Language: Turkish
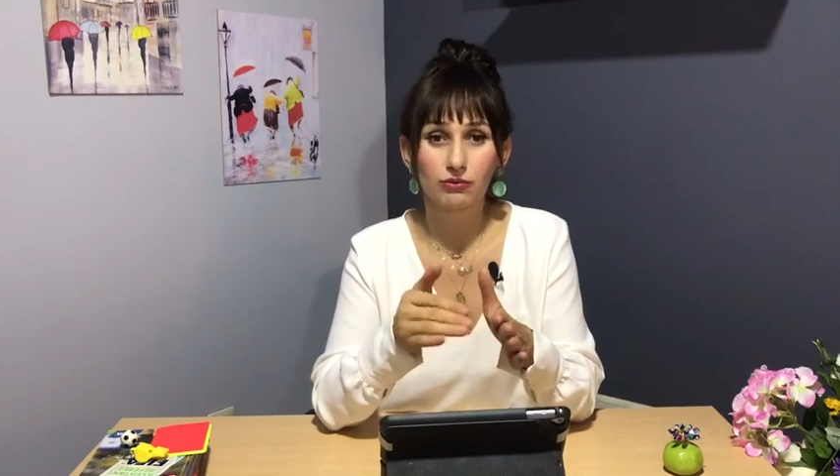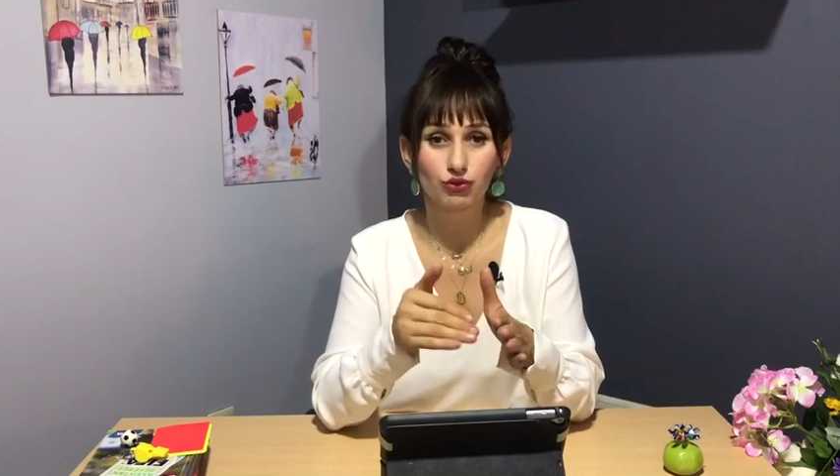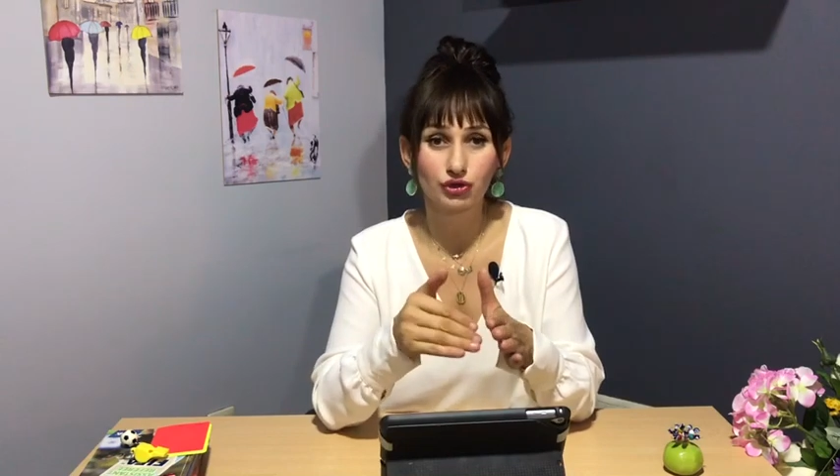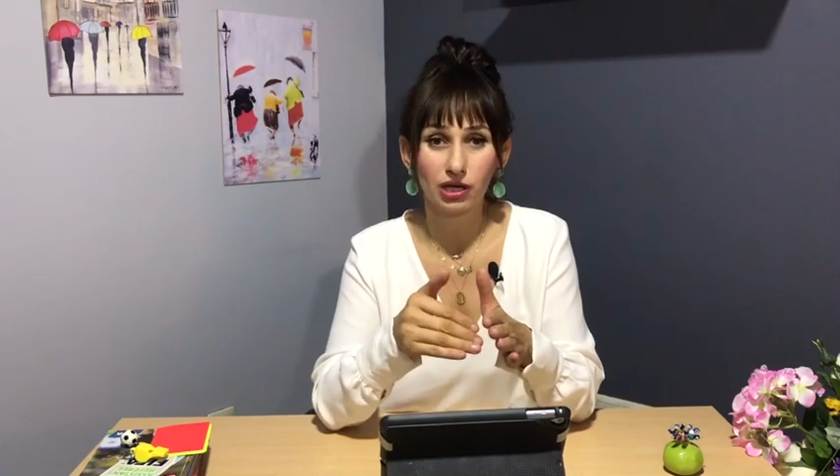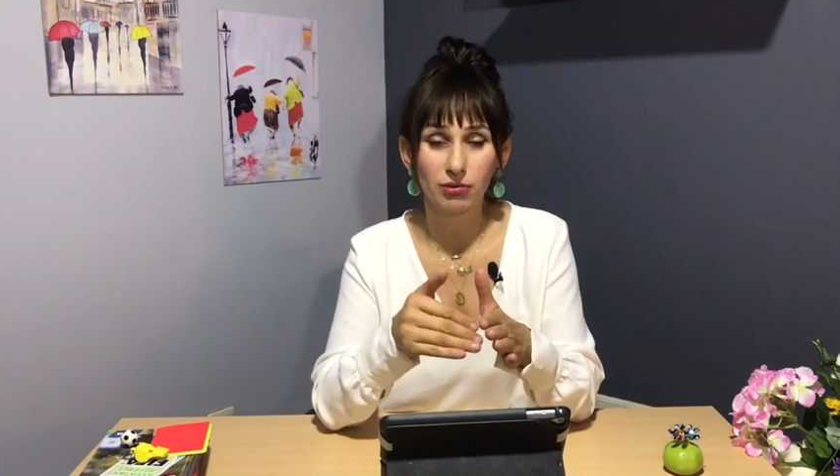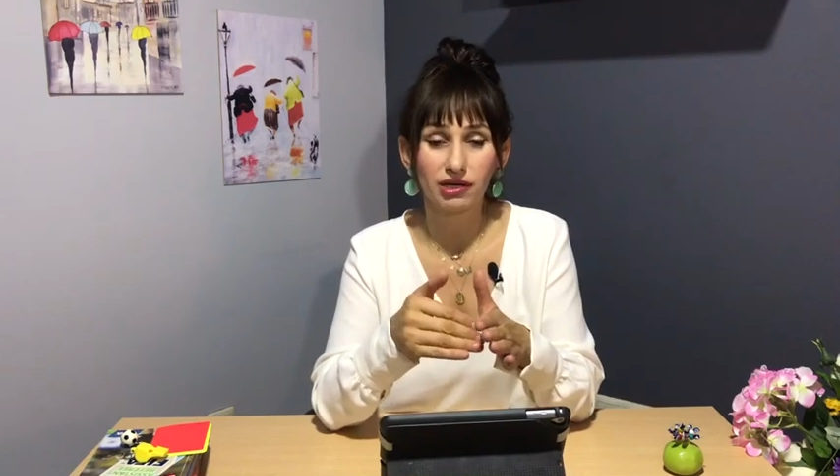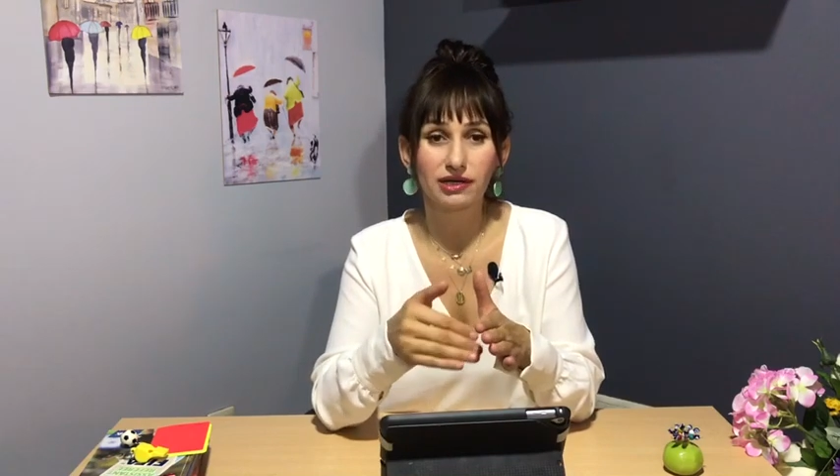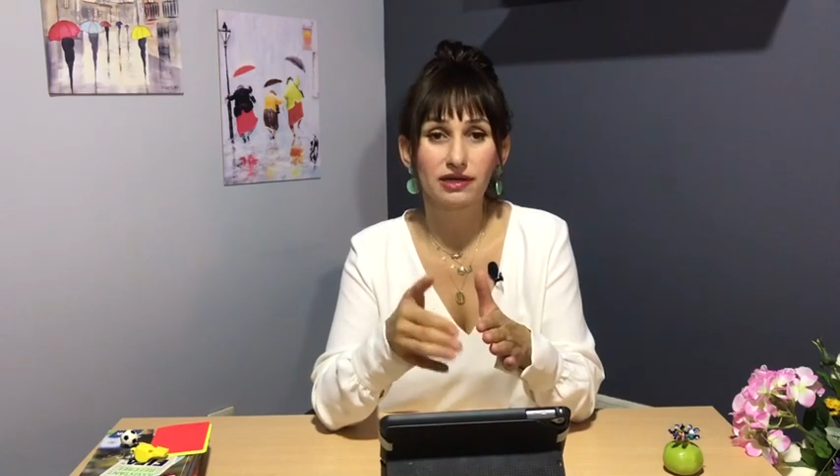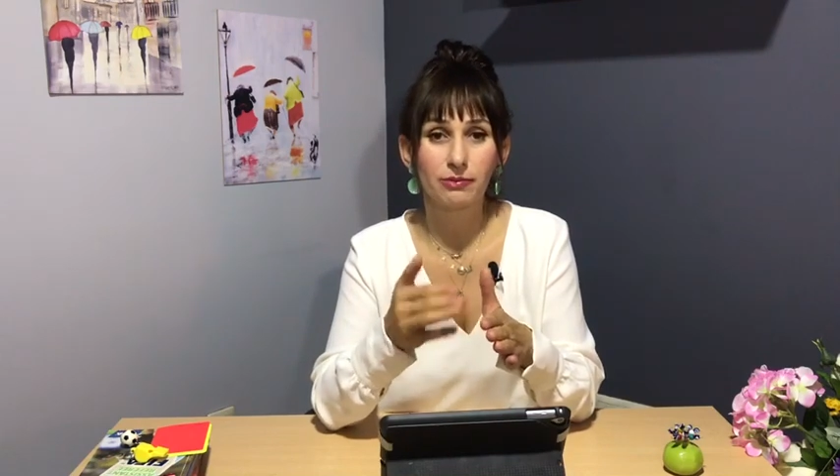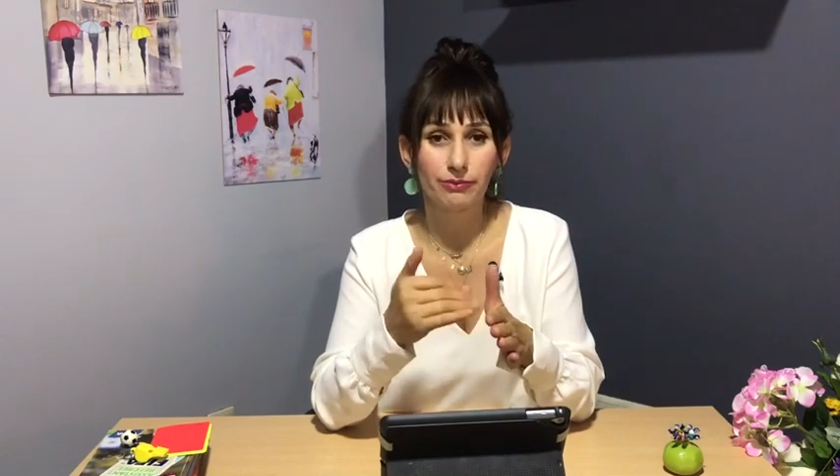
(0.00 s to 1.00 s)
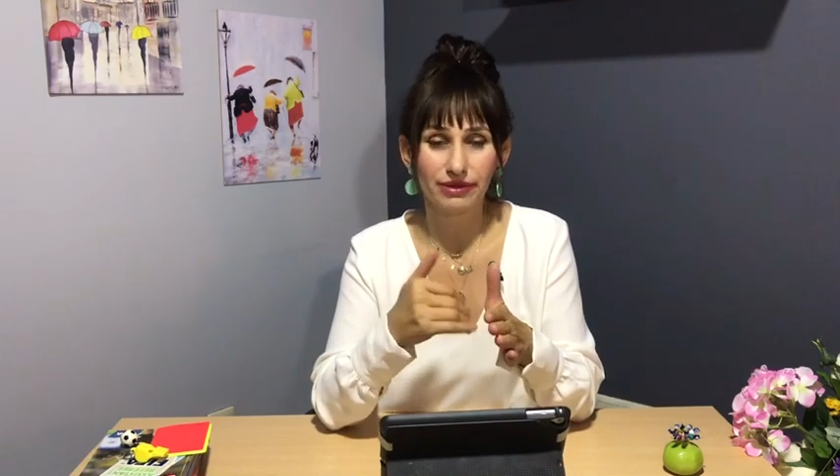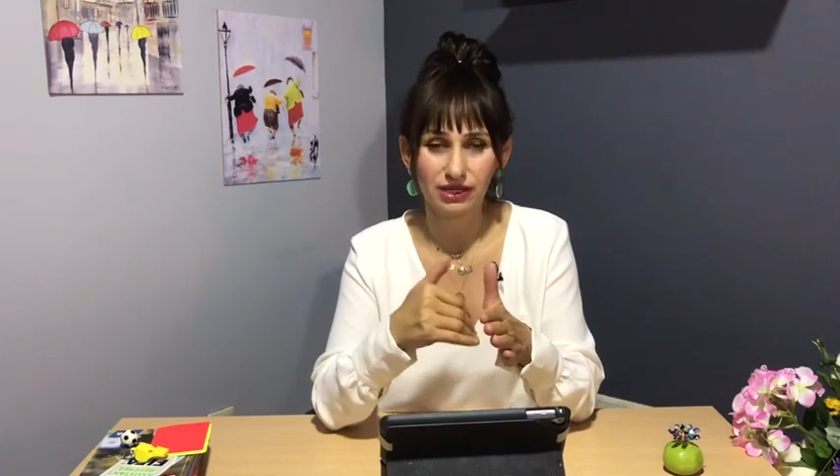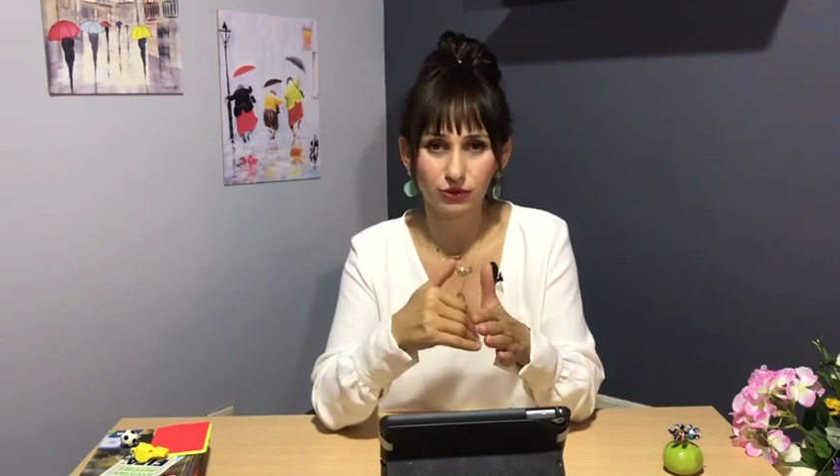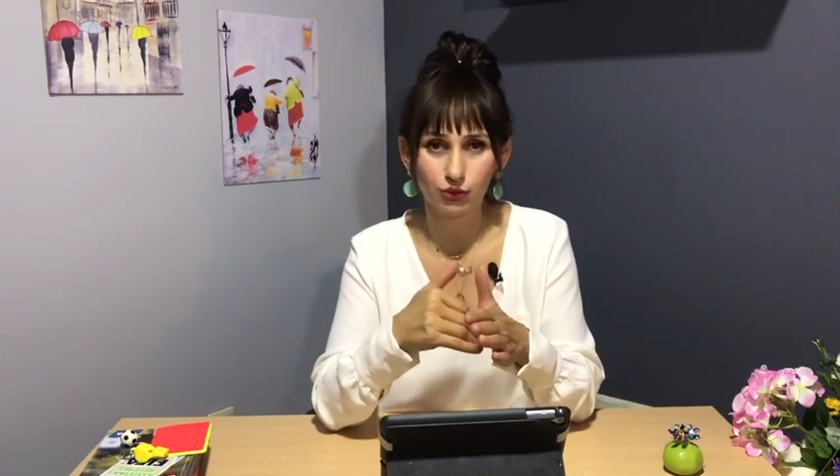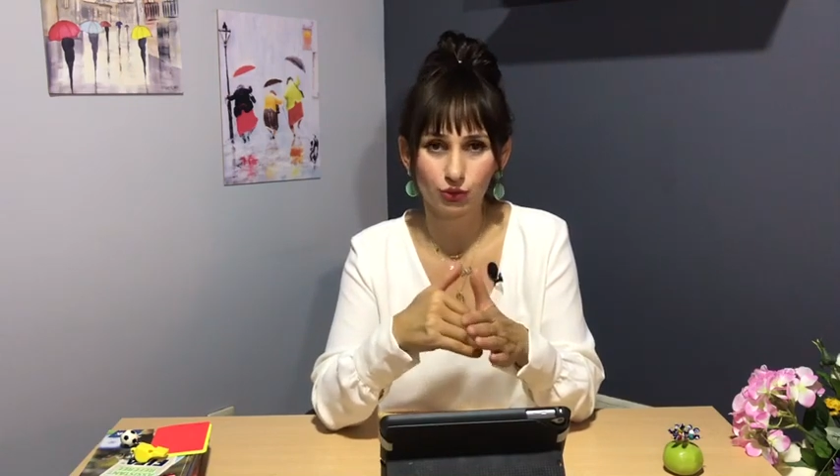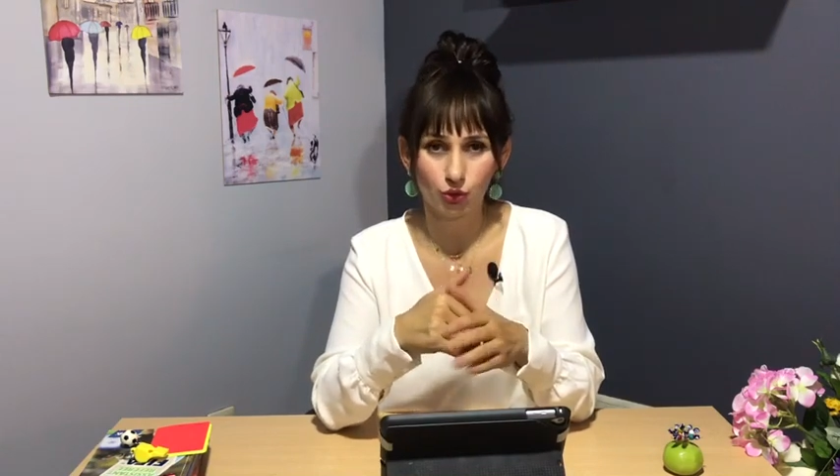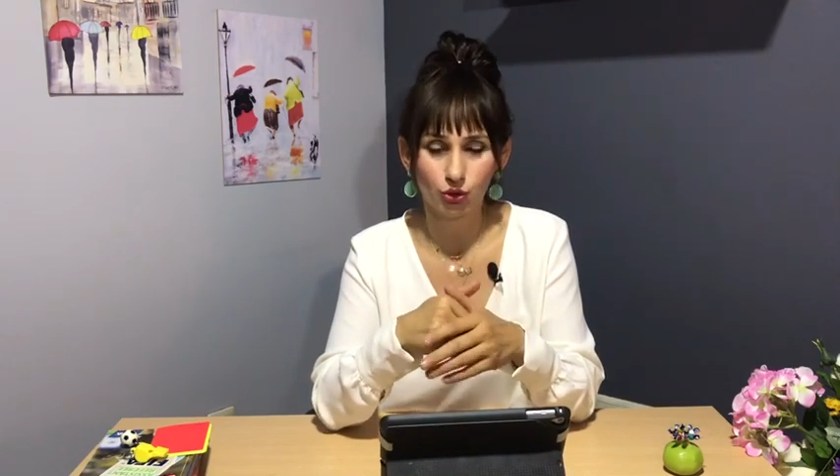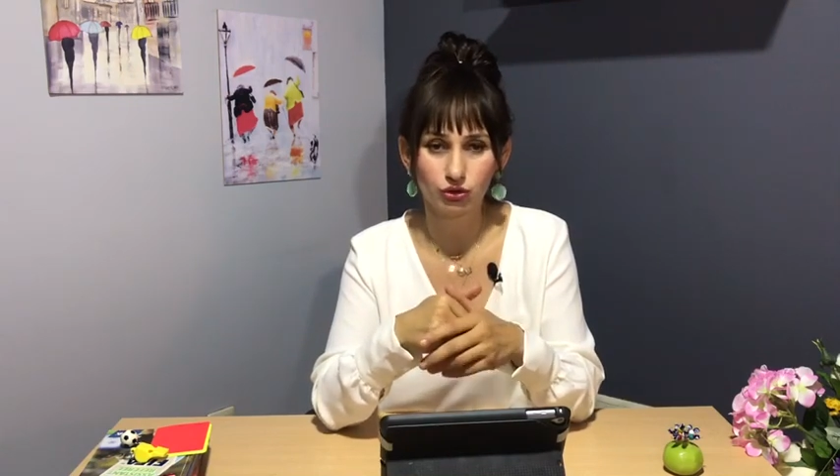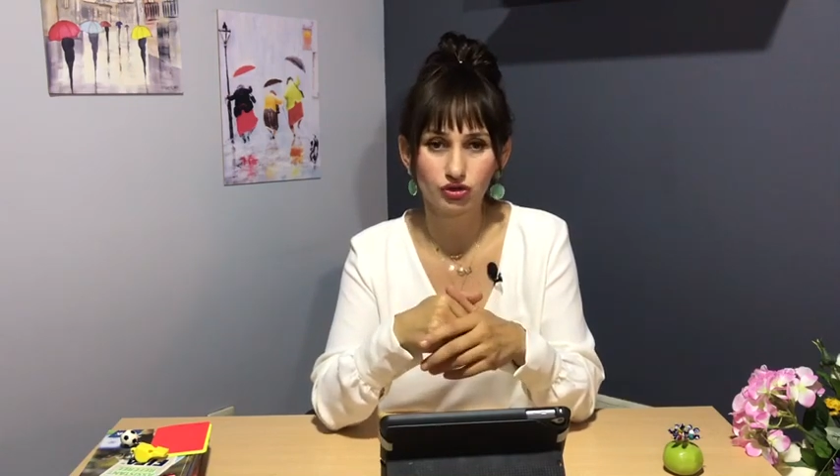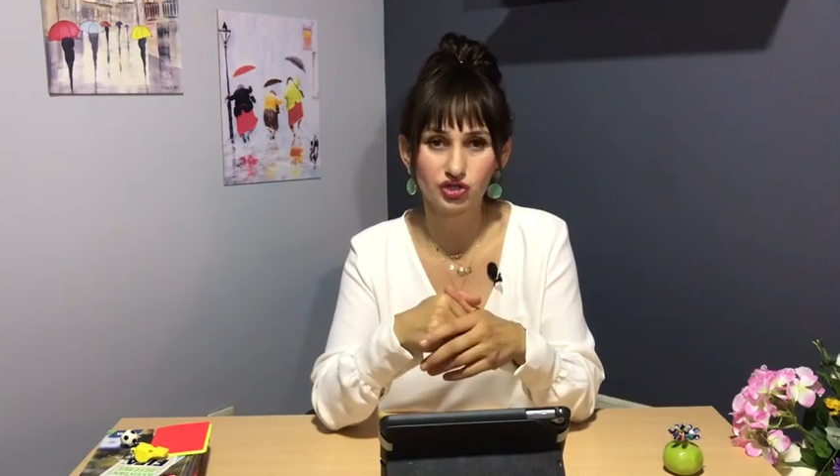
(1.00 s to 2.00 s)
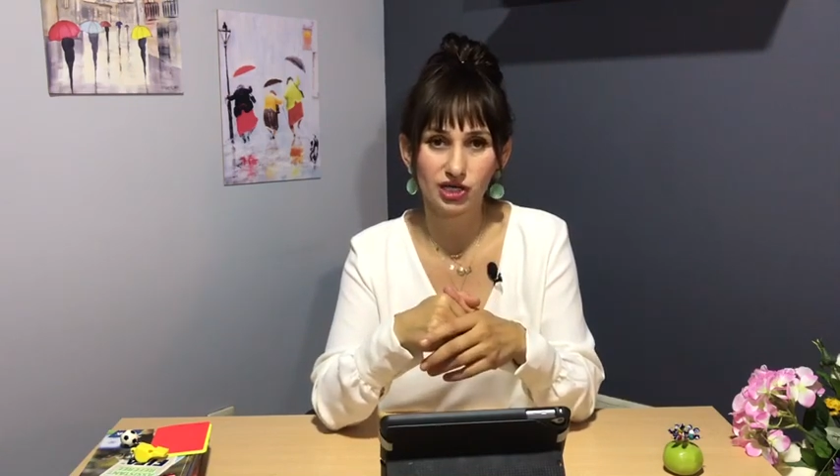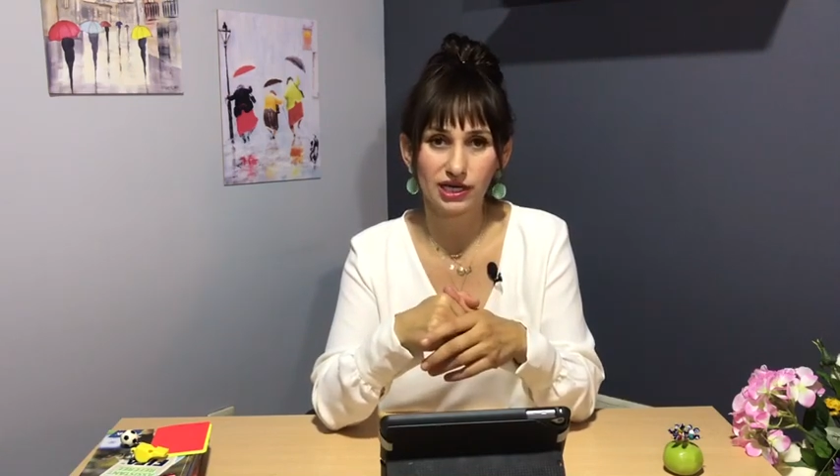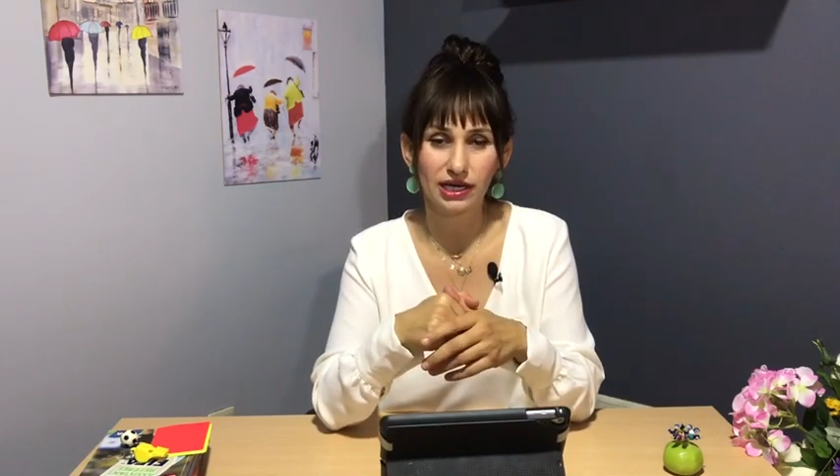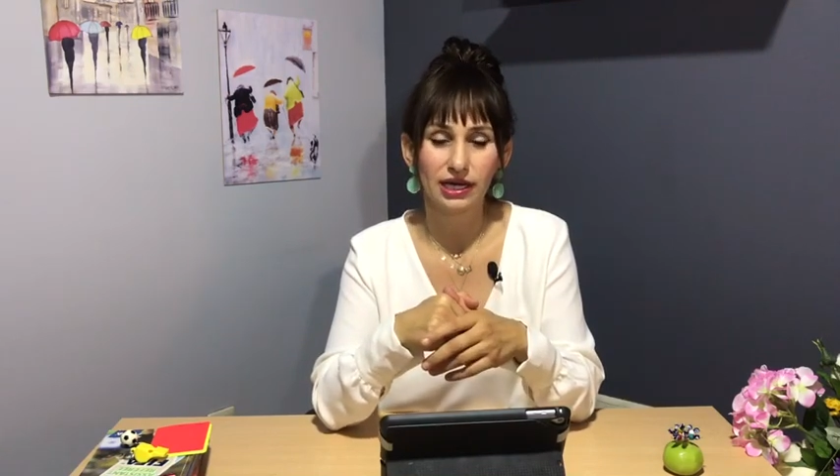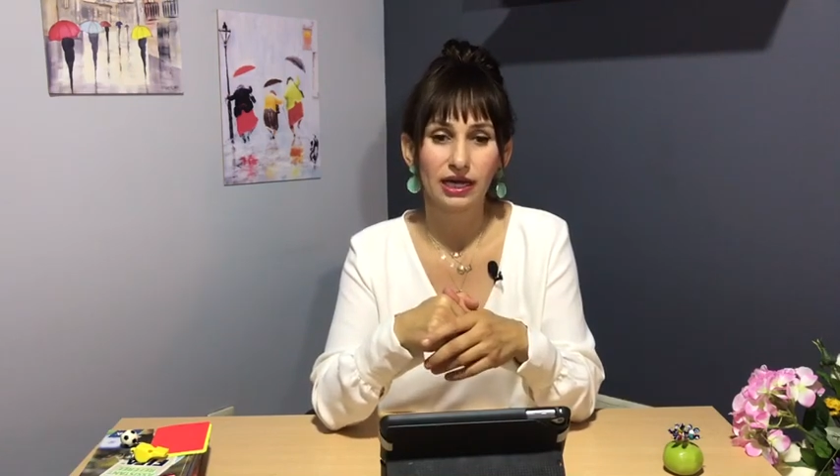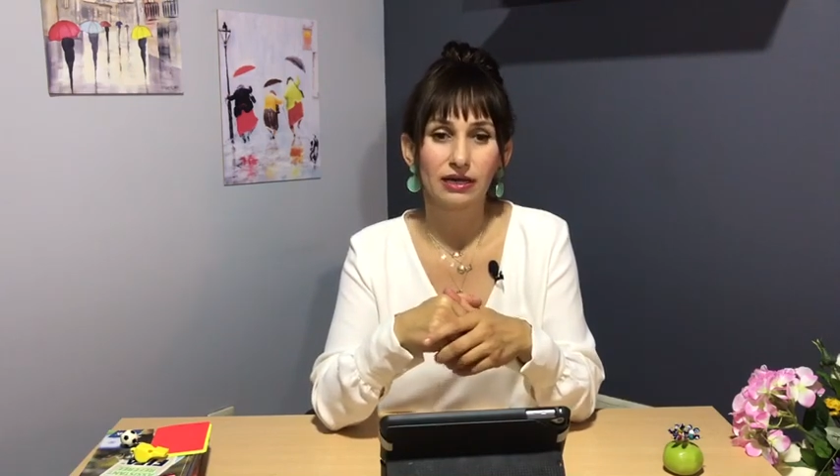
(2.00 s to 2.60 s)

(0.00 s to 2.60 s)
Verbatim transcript: müsabakadan bir gün önce